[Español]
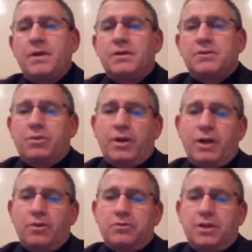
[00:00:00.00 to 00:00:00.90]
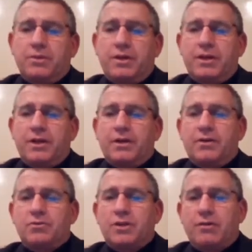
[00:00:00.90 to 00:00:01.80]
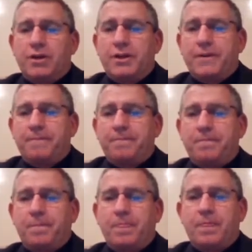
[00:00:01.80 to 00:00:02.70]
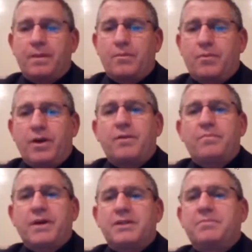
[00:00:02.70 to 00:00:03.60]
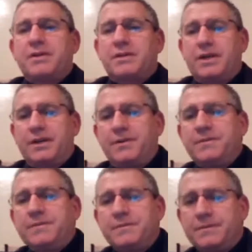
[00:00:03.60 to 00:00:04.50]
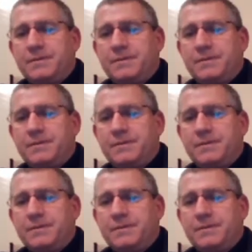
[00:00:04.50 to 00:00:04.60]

sobre los temas de contabilidad. Voy a compartir pantalla, ¿no?